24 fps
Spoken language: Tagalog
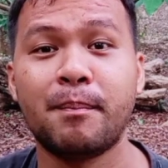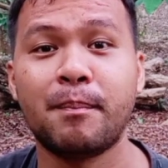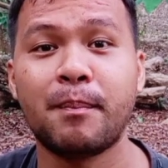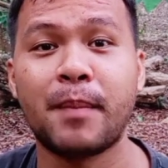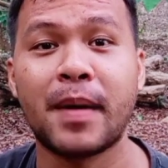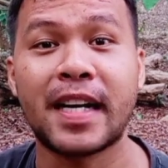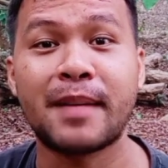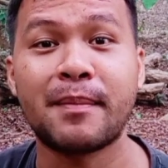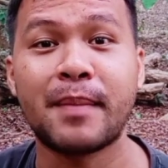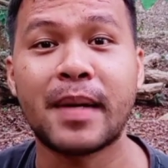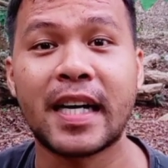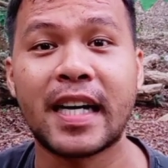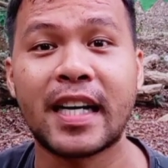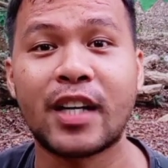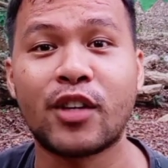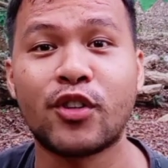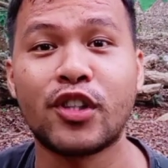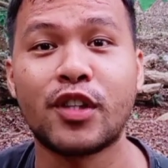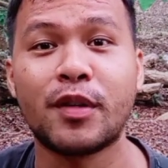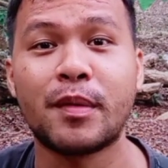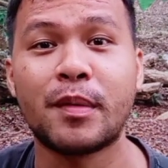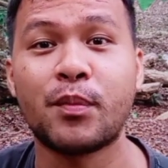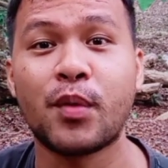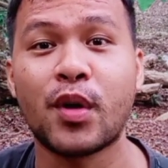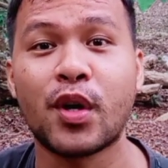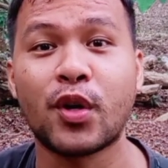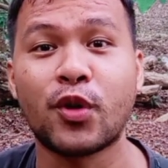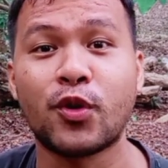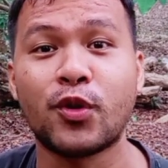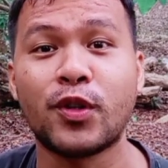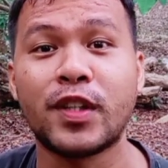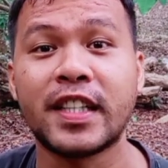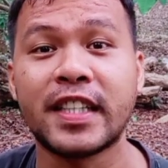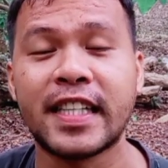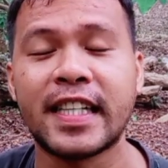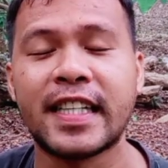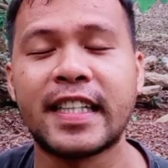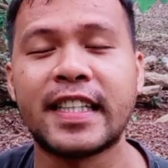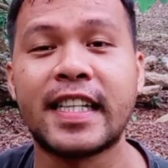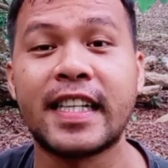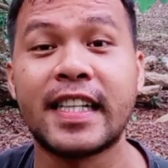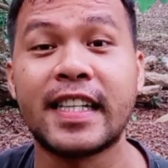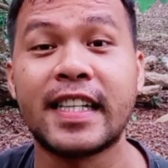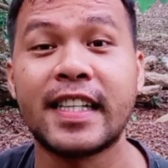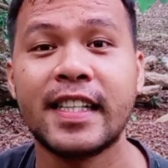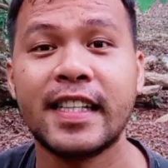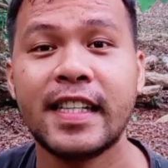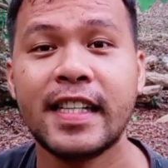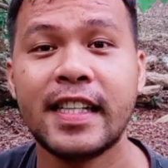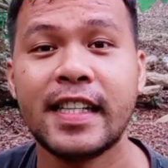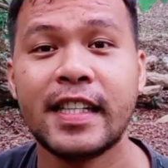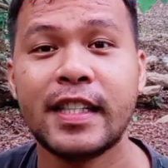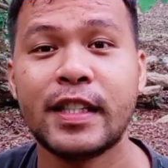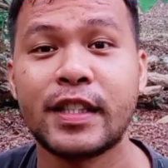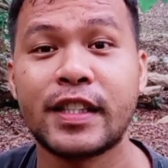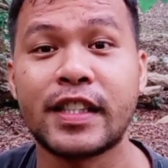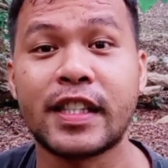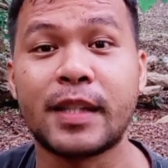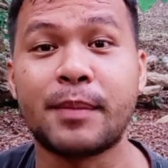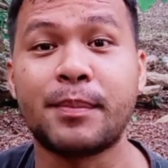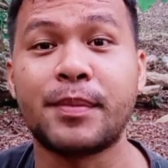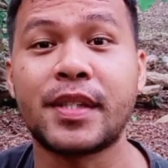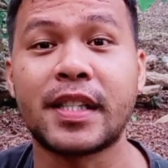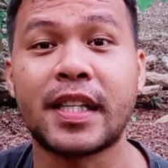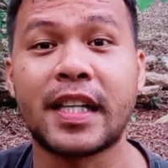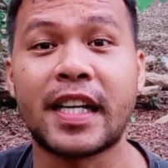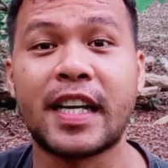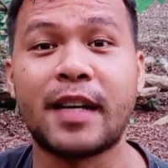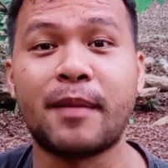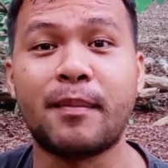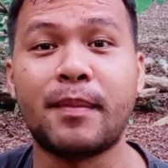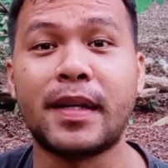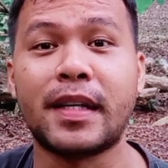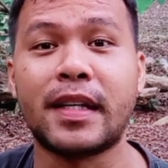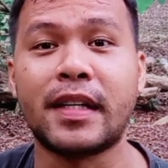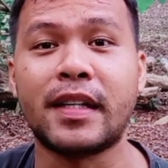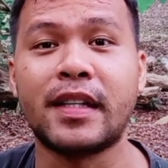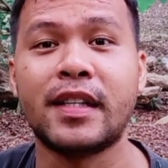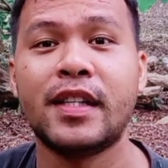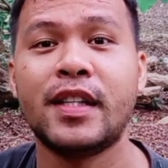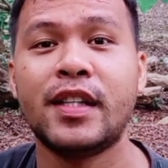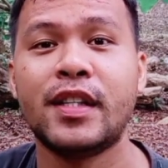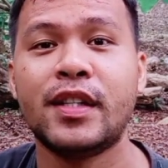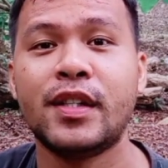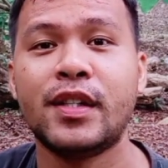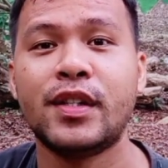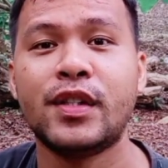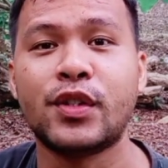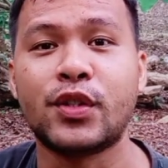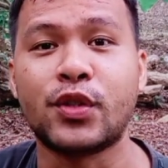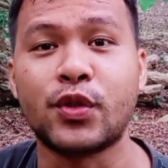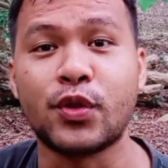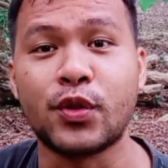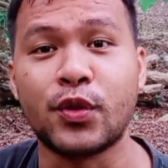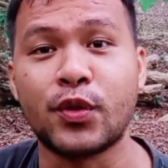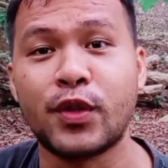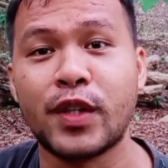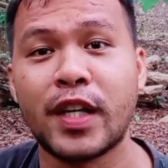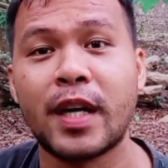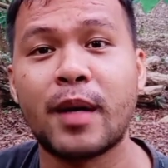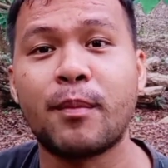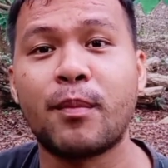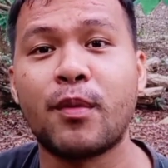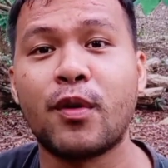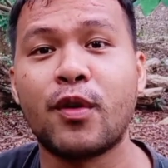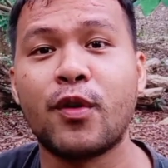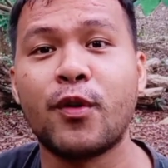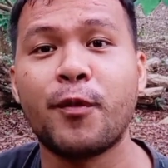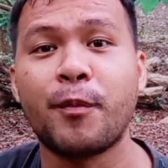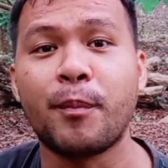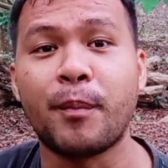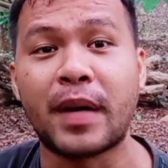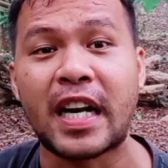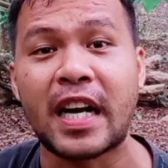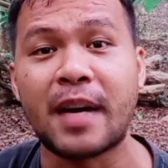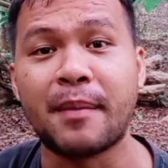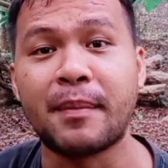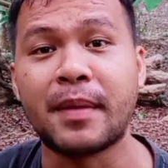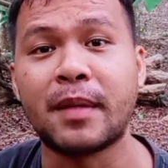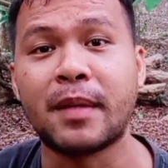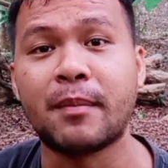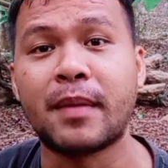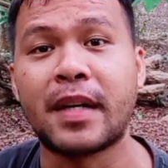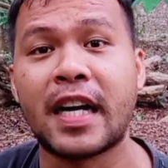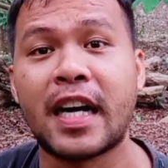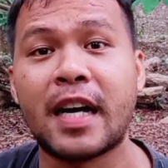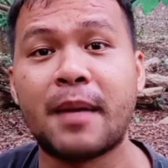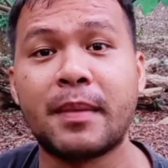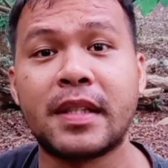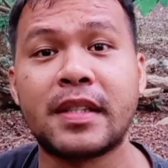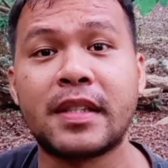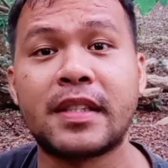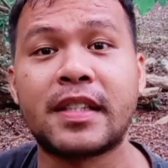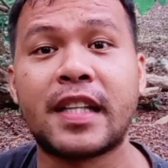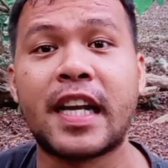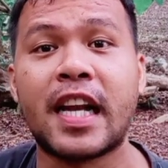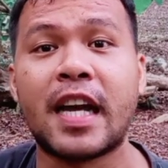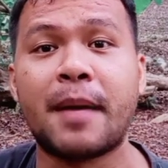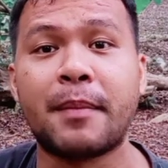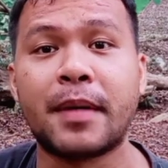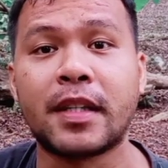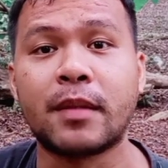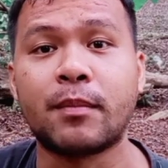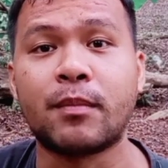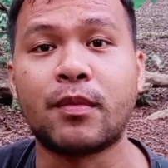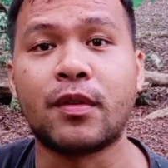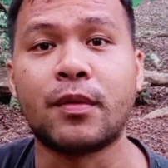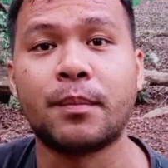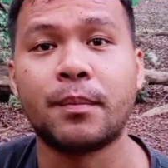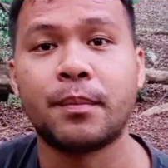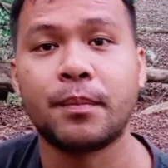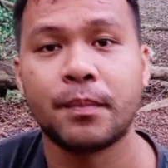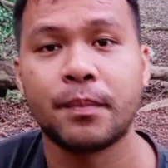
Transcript: para magkaroon naman po ako ng dagdag subscriber. So yun lang po, maraming maraming salamat po.